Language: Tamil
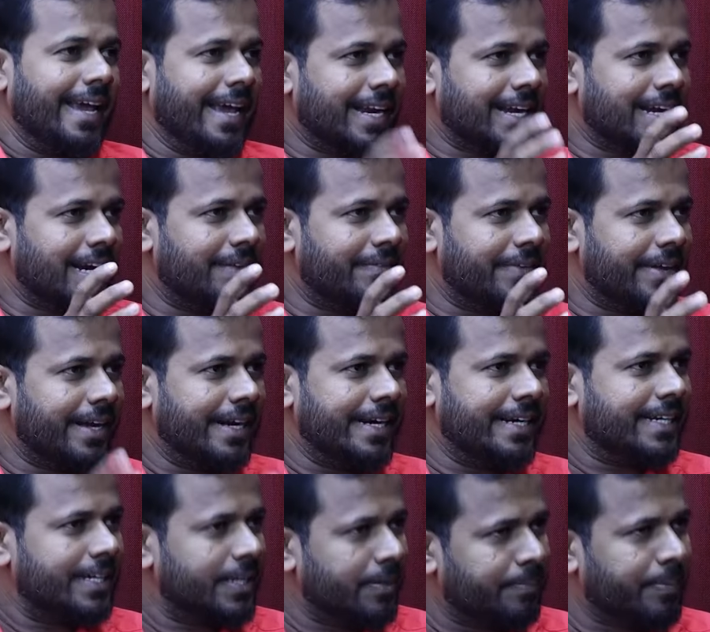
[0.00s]
ஏற்கனவே
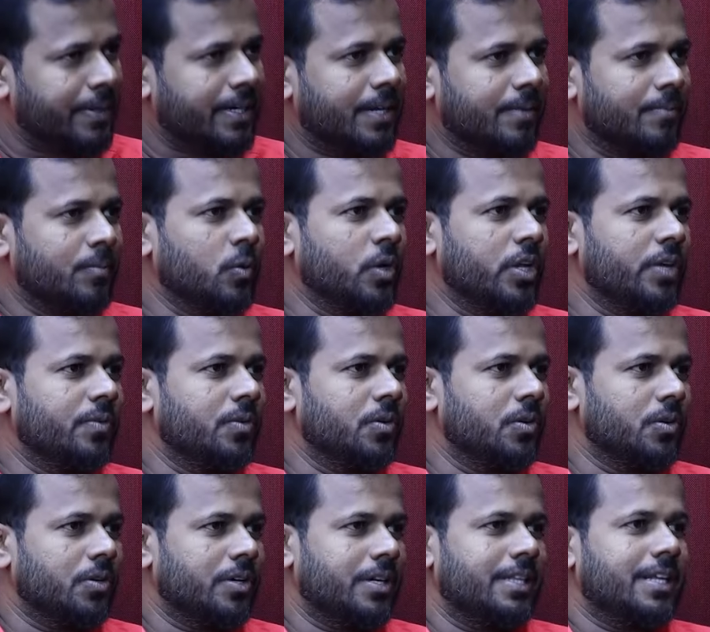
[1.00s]
எட்டப்பட்ட முடிவு
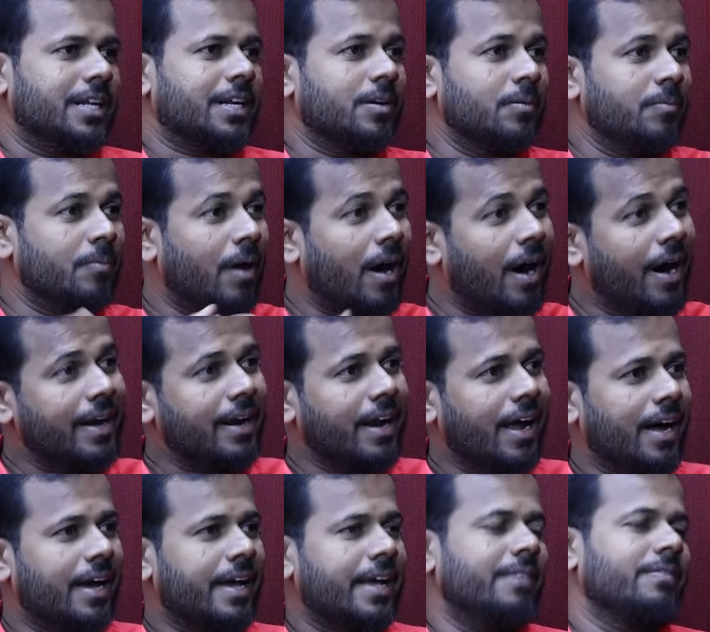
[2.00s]
இதற்கு
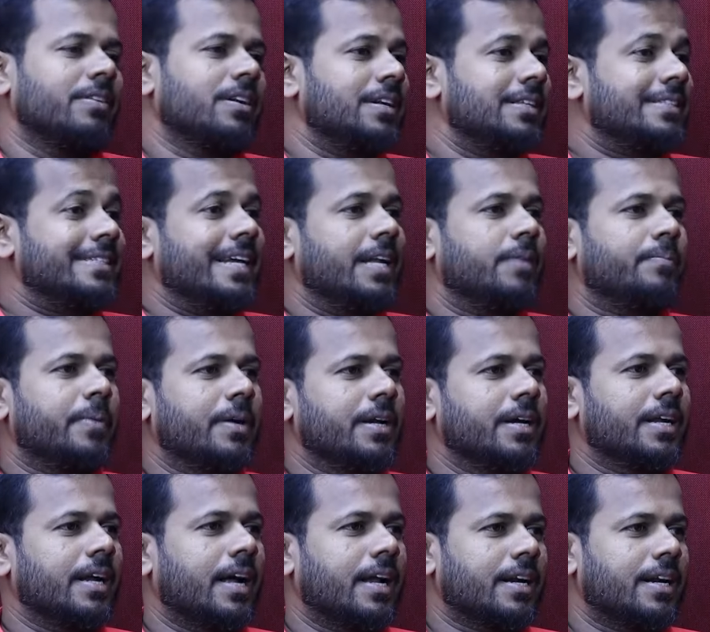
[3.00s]
மாறாக இவர்கள்
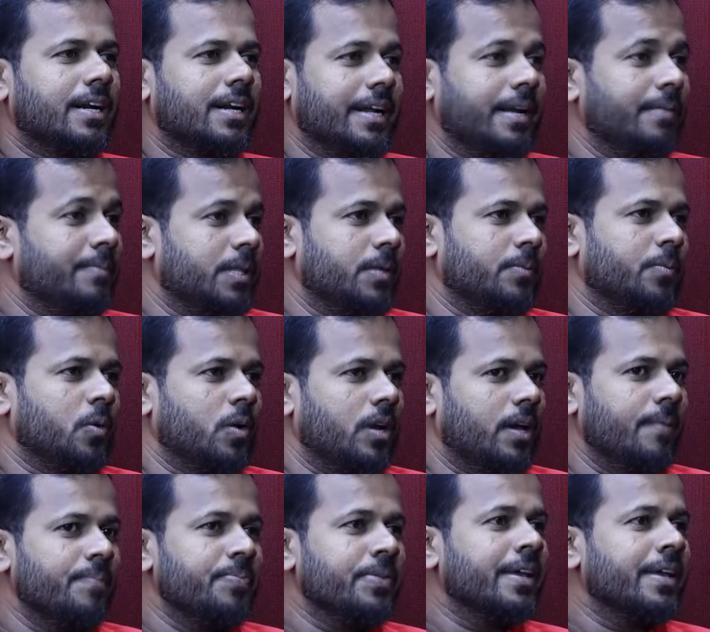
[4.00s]
செயற்படுகிறார்கள் என்பது போல